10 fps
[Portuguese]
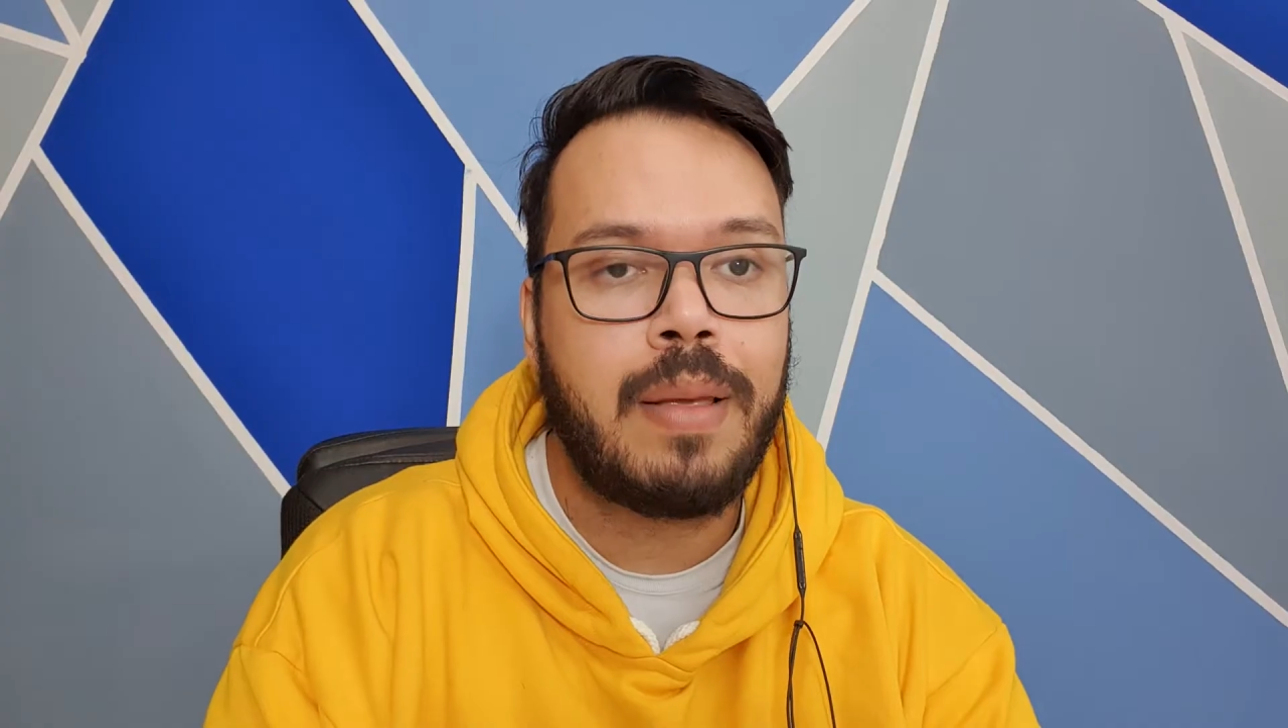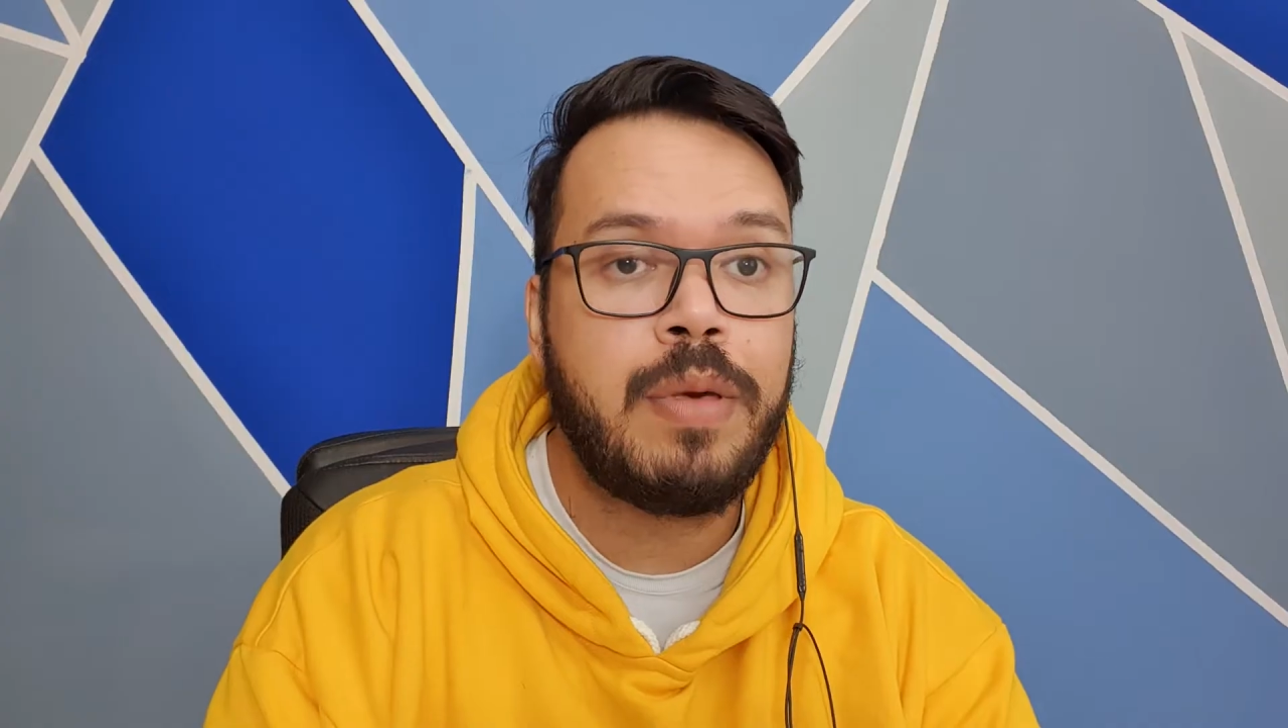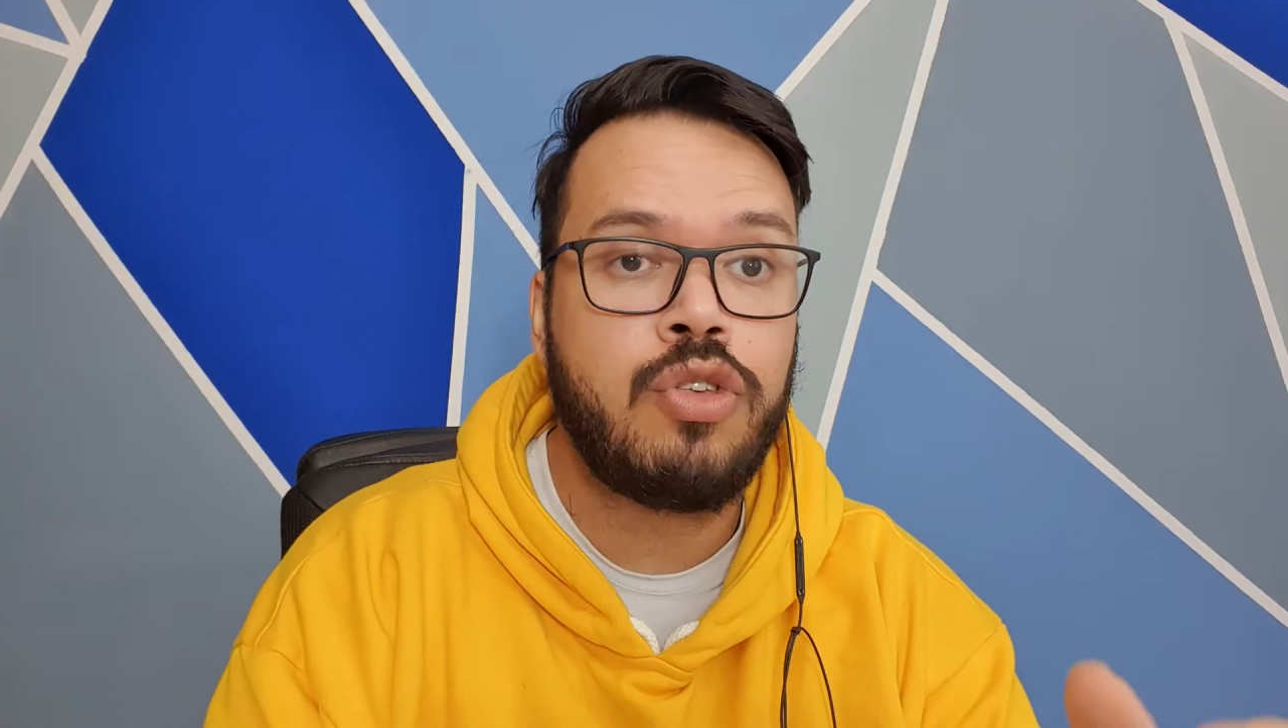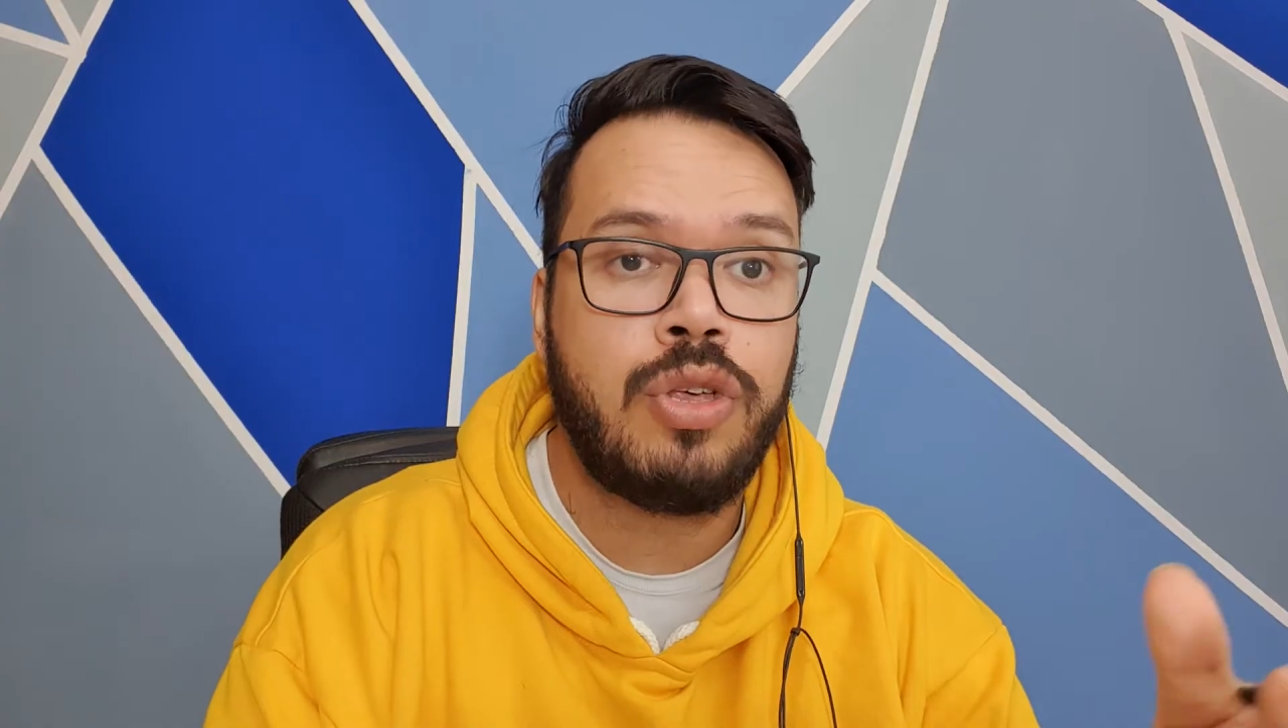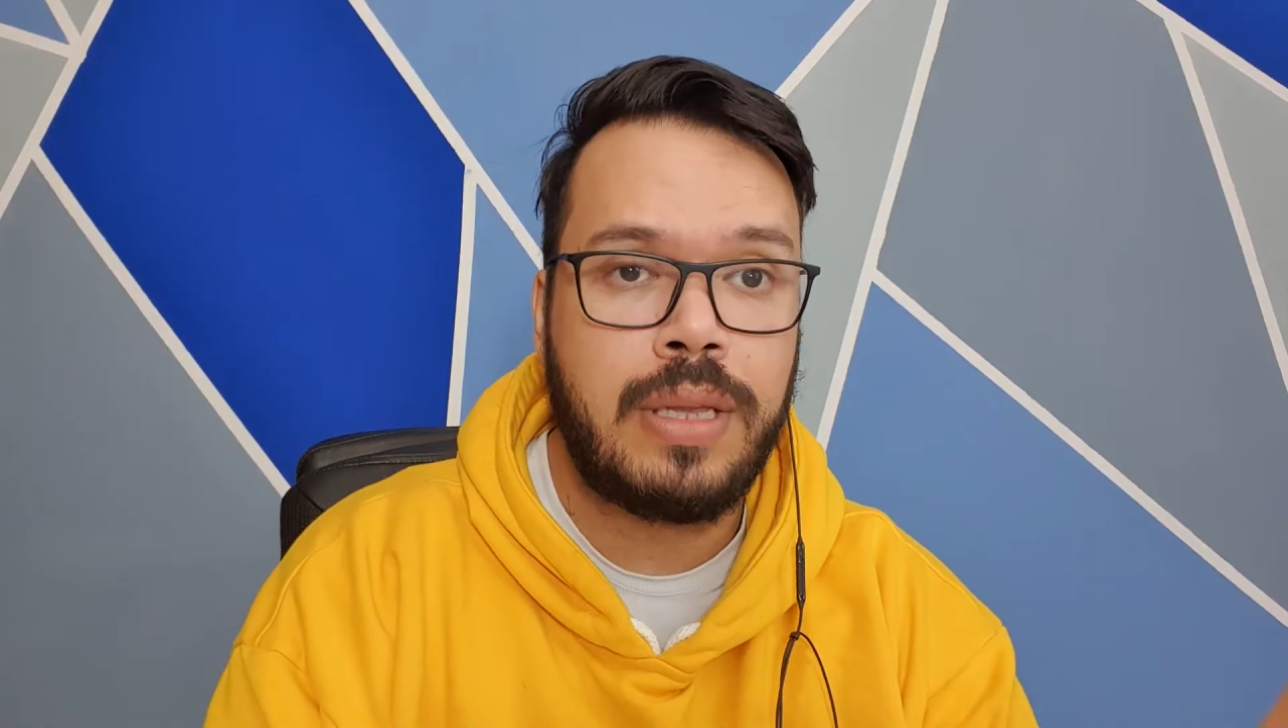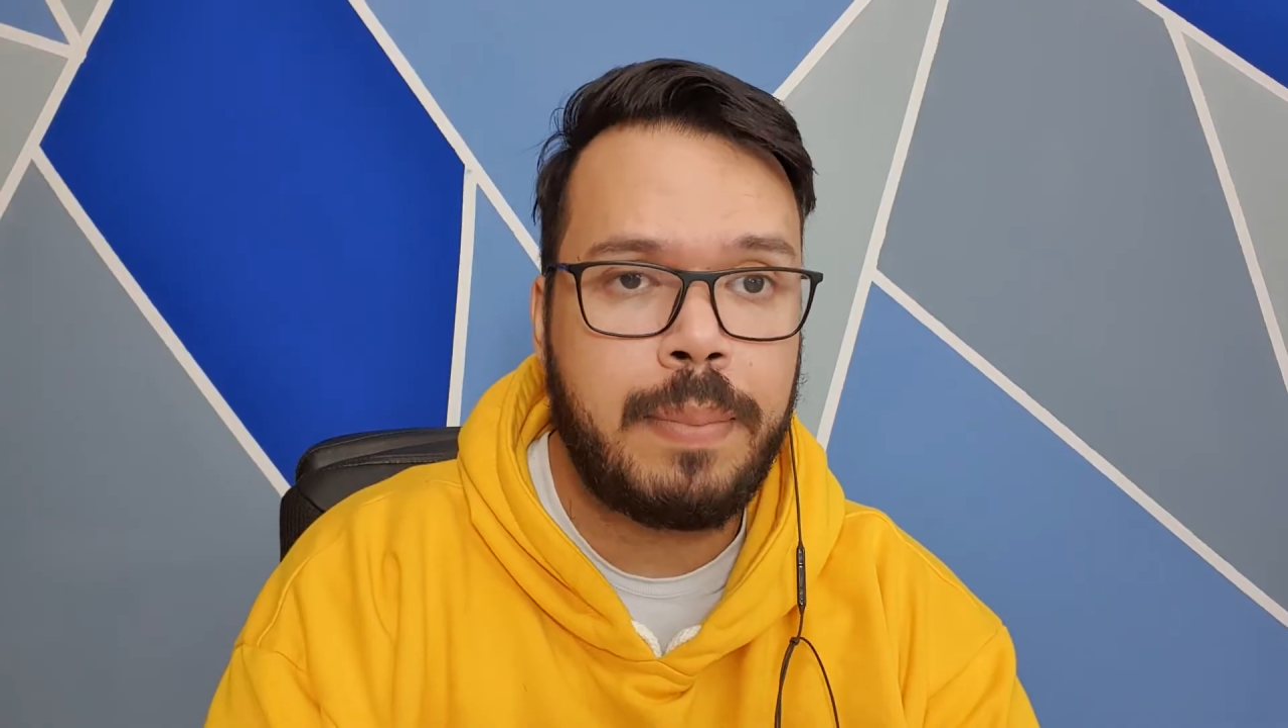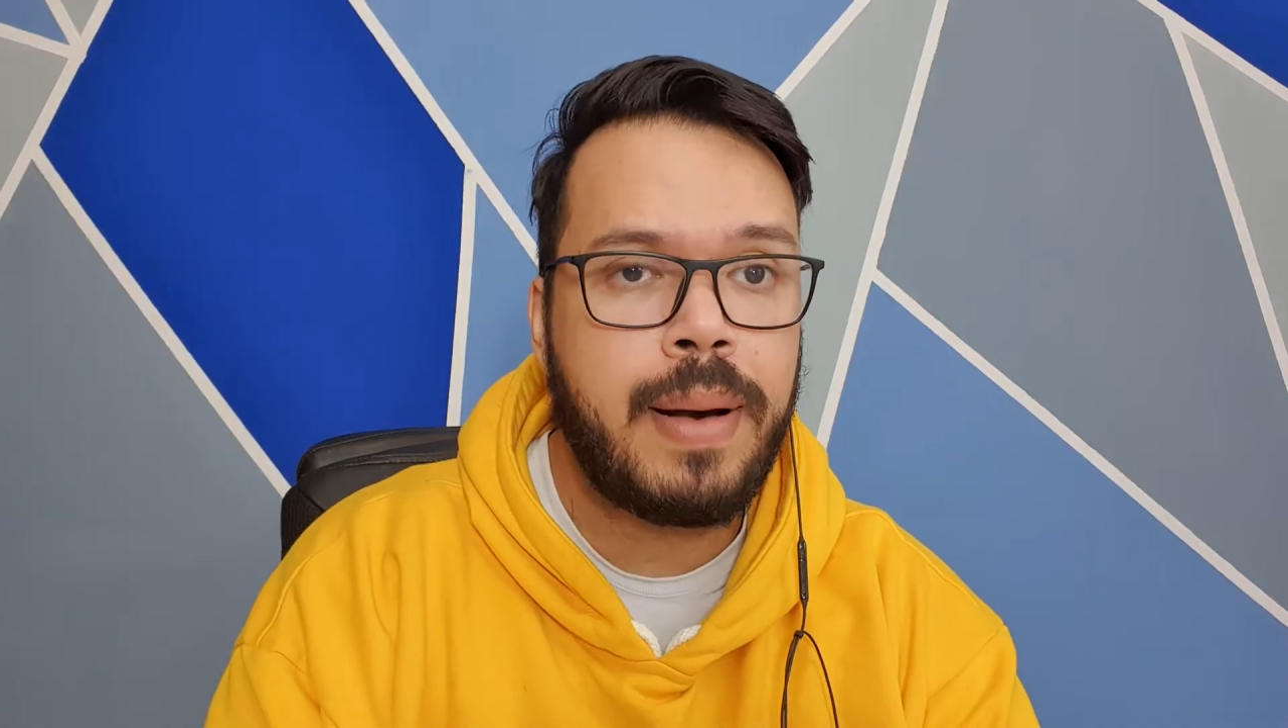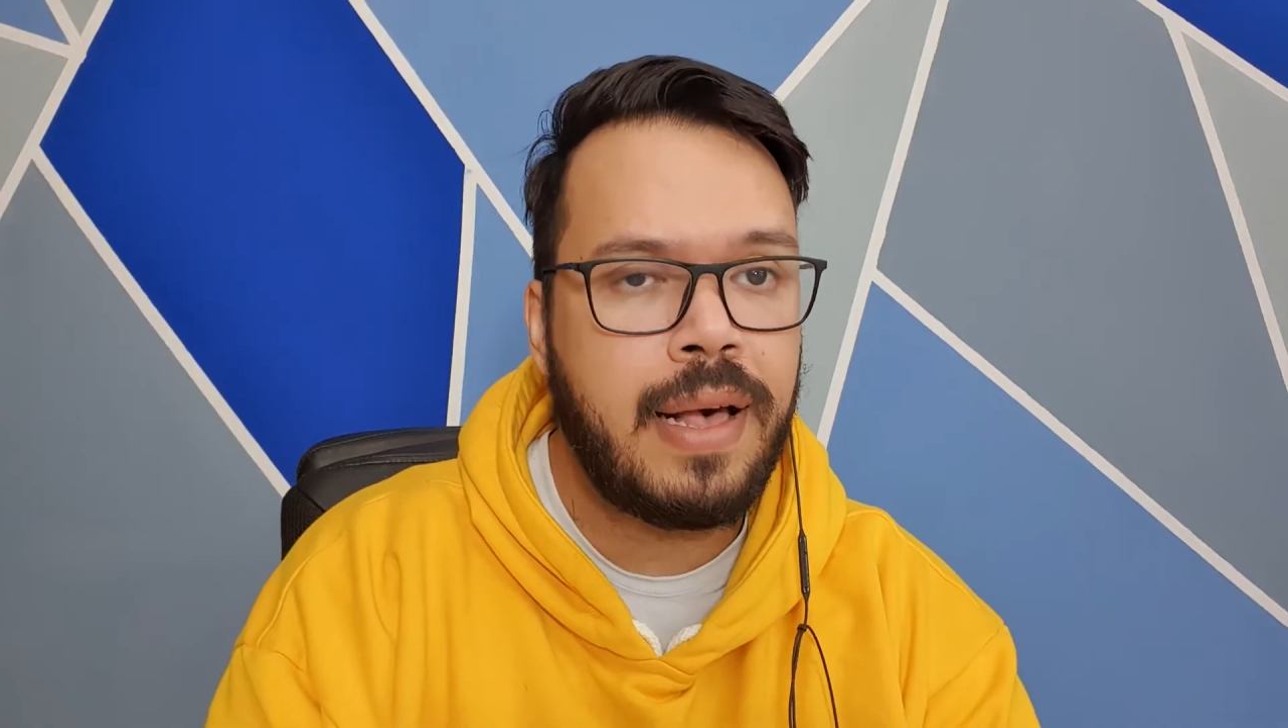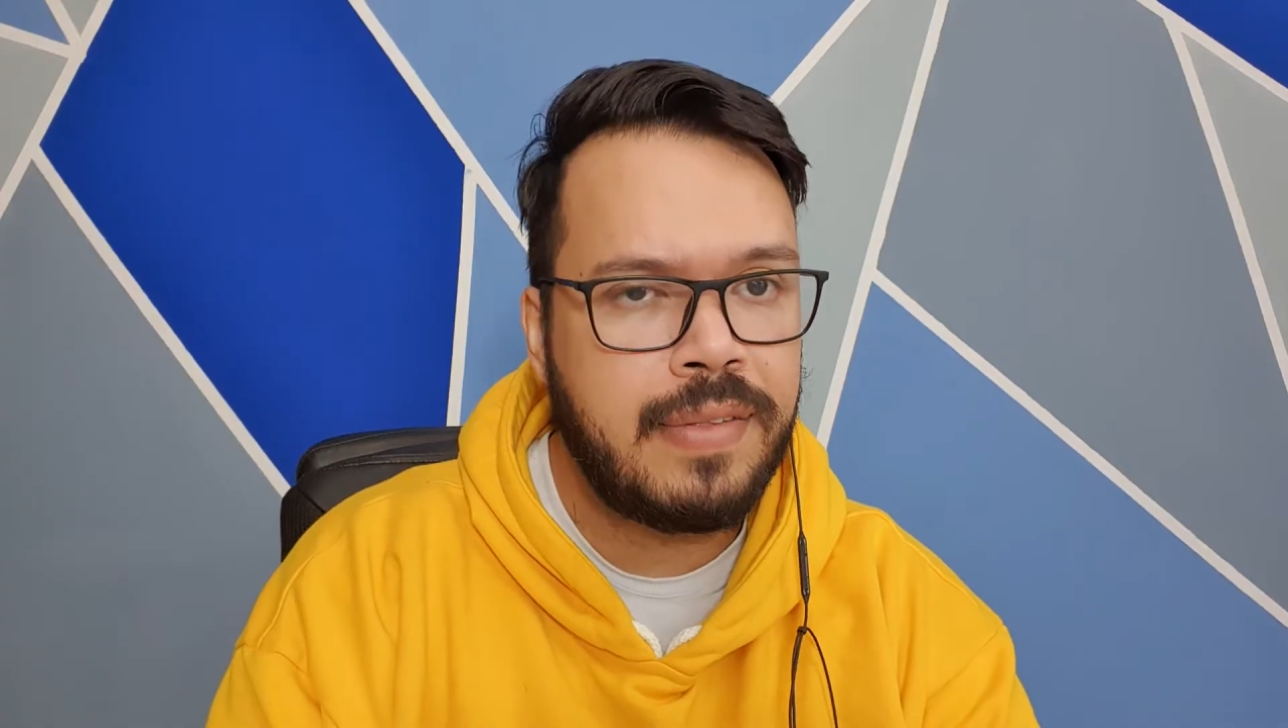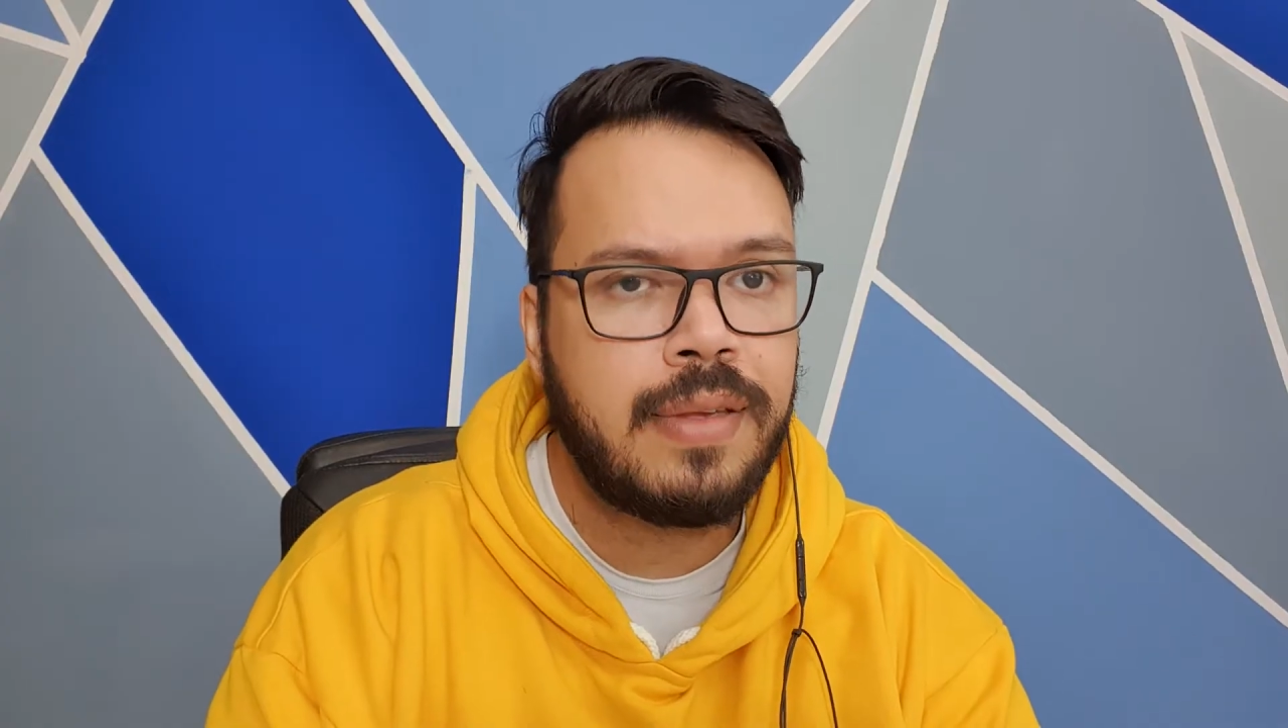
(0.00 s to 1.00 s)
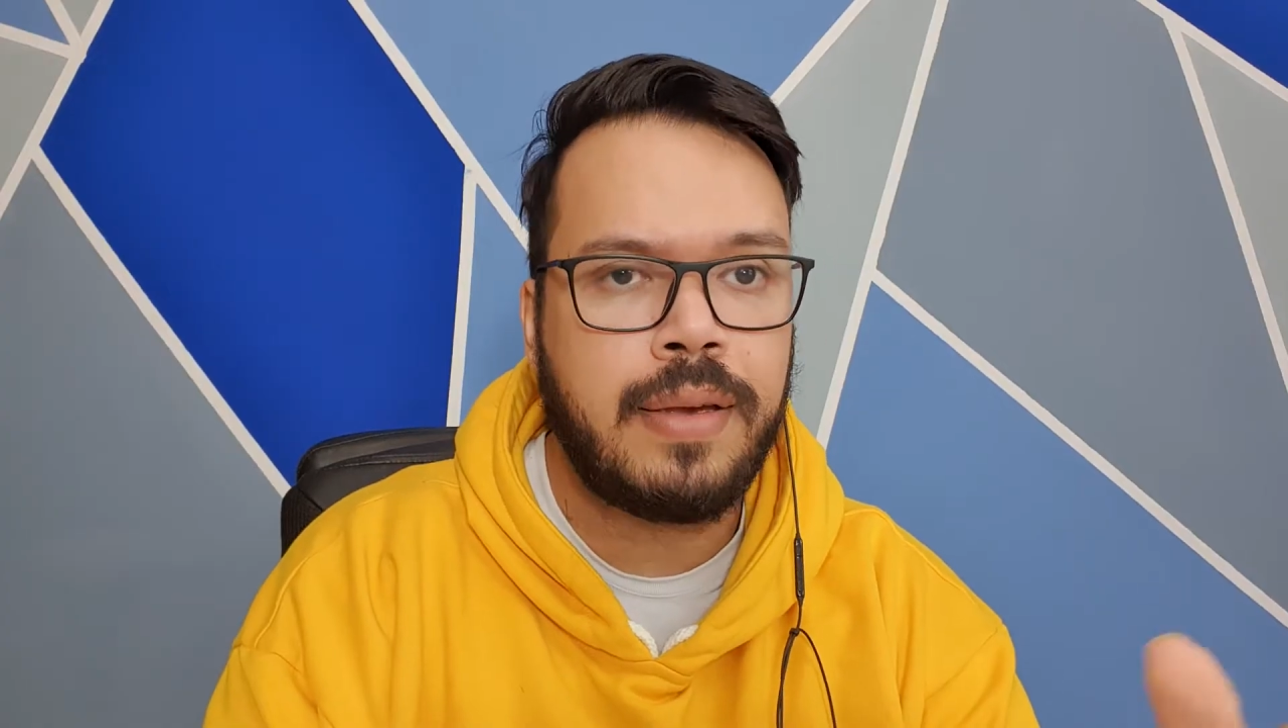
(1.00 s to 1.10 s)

mexida básica